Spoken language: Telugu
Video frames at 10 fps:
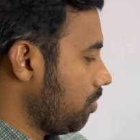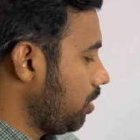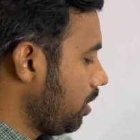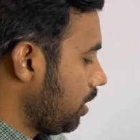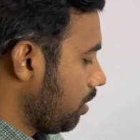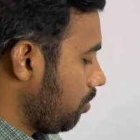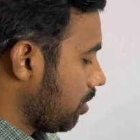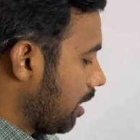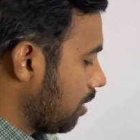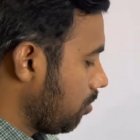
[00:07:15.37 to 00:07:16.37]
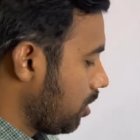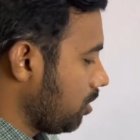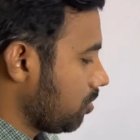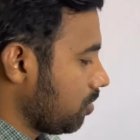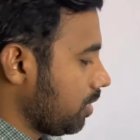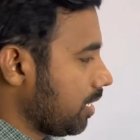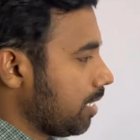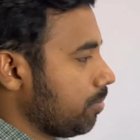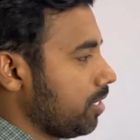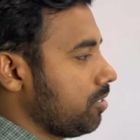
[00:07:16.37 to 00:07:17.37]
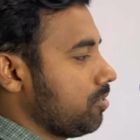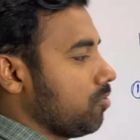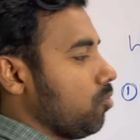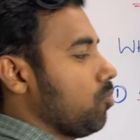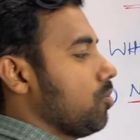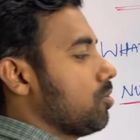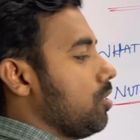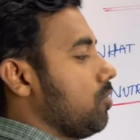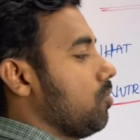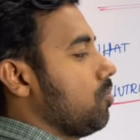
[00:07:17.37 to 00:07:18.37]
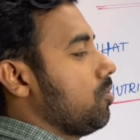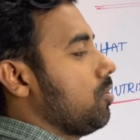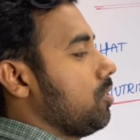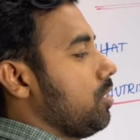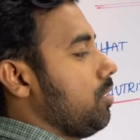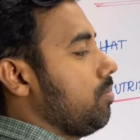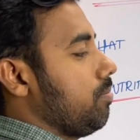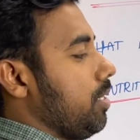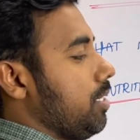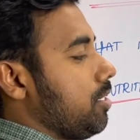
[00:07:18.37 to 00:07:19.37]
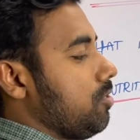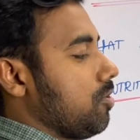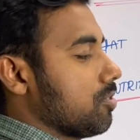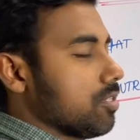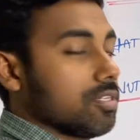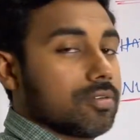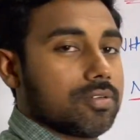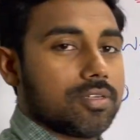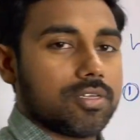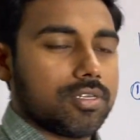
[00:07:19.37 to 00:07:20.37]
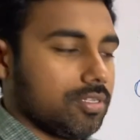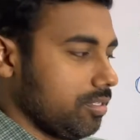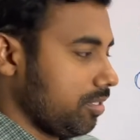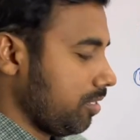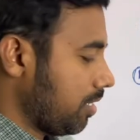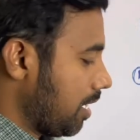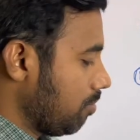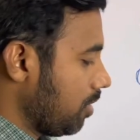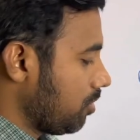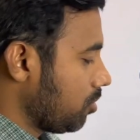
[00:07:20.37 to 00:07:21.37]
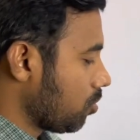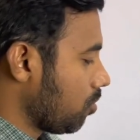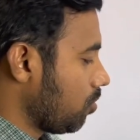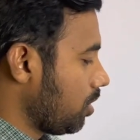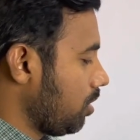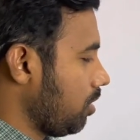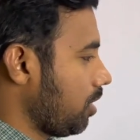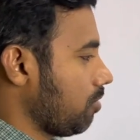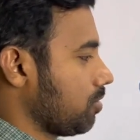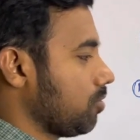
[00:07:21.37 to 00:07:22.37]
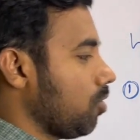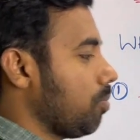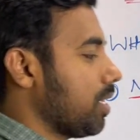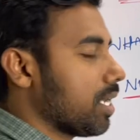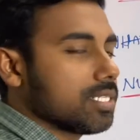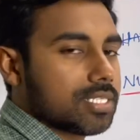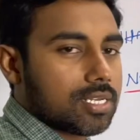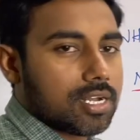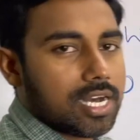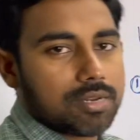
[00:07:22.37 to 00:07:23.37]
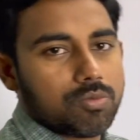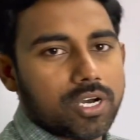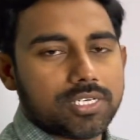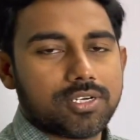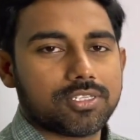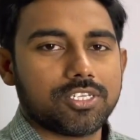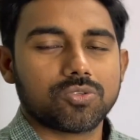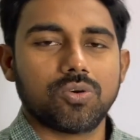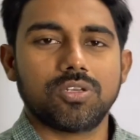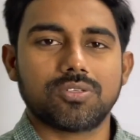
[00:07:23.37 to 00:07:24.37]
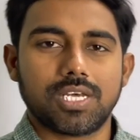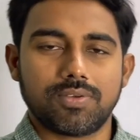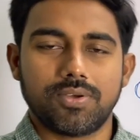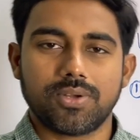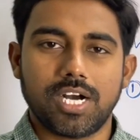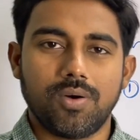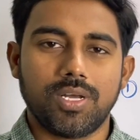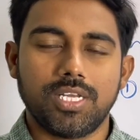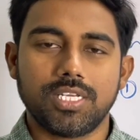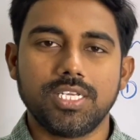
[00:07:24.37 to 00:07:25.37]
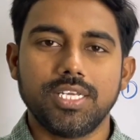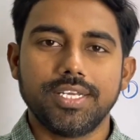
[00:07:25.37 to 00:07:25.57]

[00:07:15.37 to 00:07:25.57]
లేదంటే మీరు కార్బోహైడ్రేట్ తీసుకుంటే కార్బోహైడ్రేట్ నుంచి గ్లూకోజ్ వస్తుంది గ్లూకోజ్ నుంచి ఎనర్జీ వస్తుంది ఈ కార్బోహైడ్రేట్ తీసుకోకుండా వస్తుంది సో మనం ఖచ్చితంగా కార్బోహైడ్రేట్ తీసుకొని సర్వైవ్ కావాలి అని